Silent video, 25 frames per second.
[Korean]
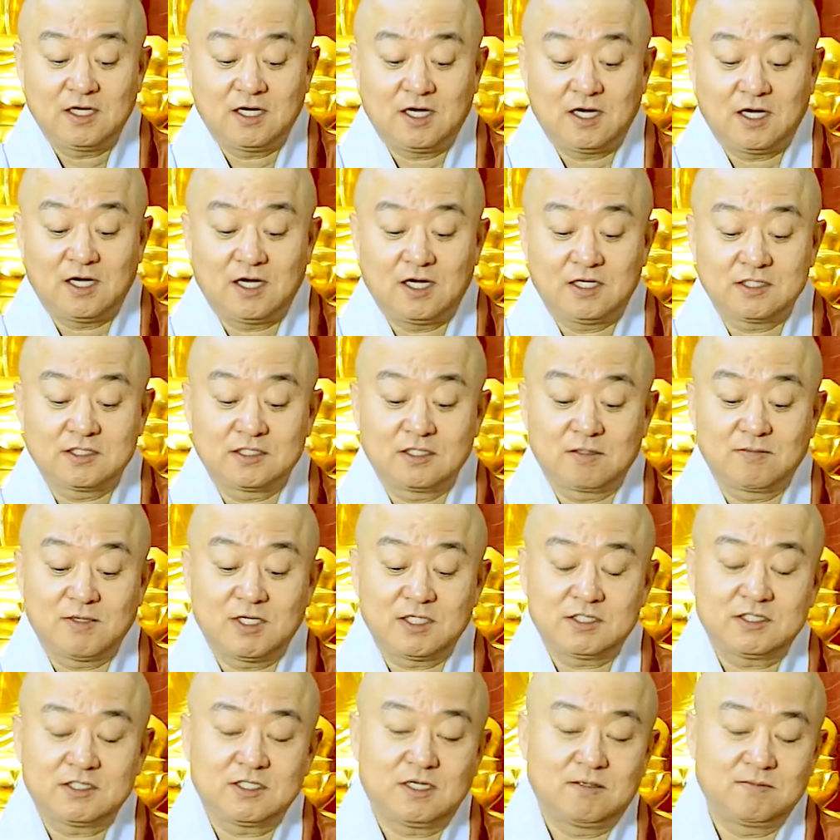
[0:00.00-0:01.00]
아,
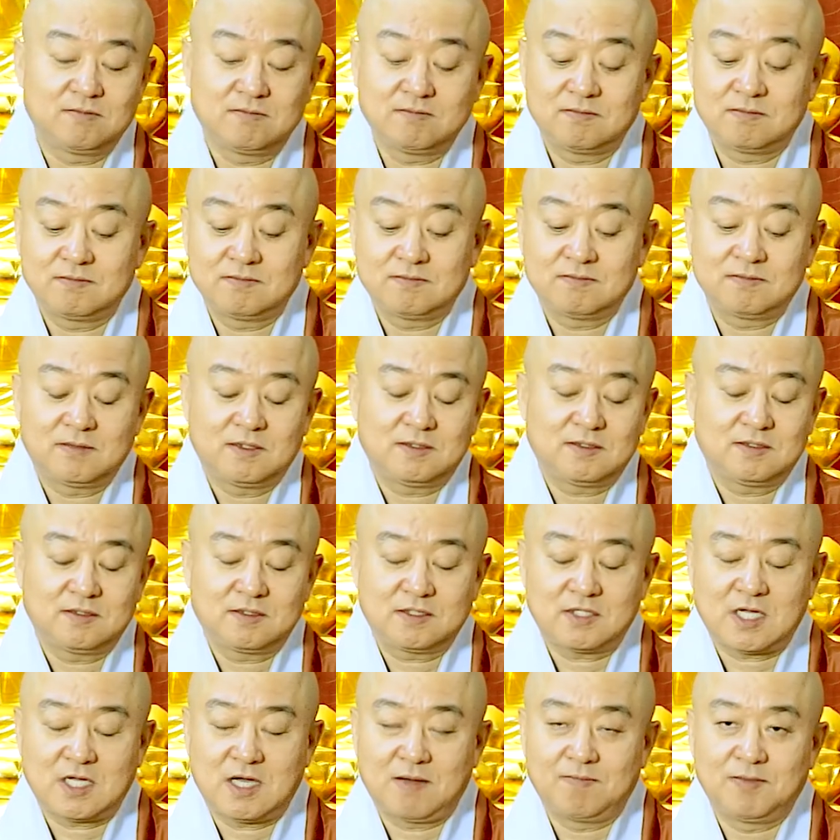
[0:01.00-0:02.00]
정말 참
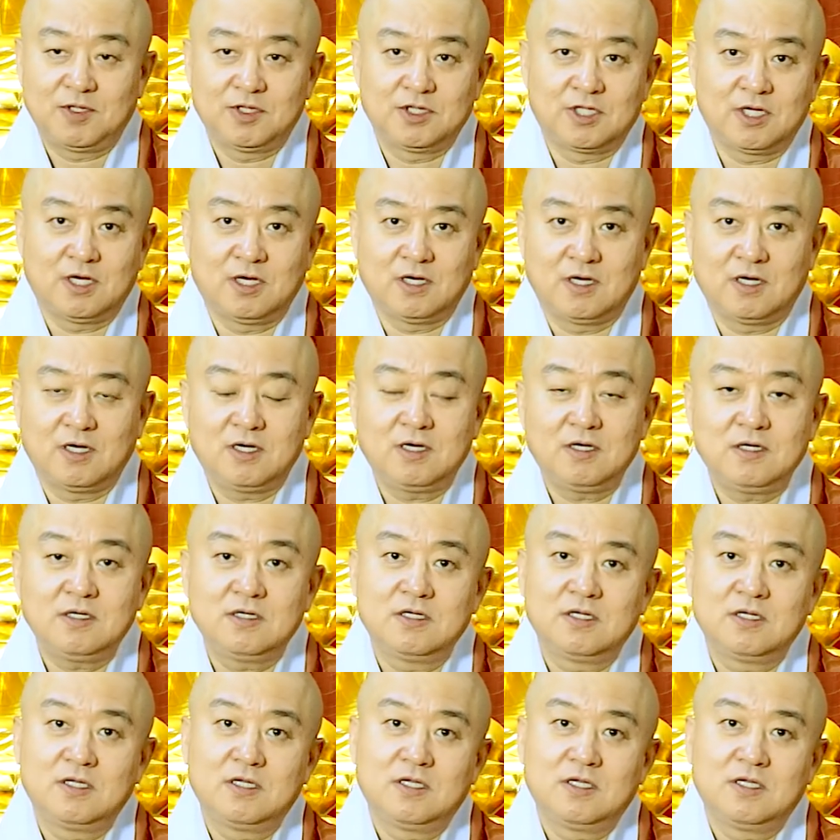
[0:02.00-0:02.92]
한 번 더몇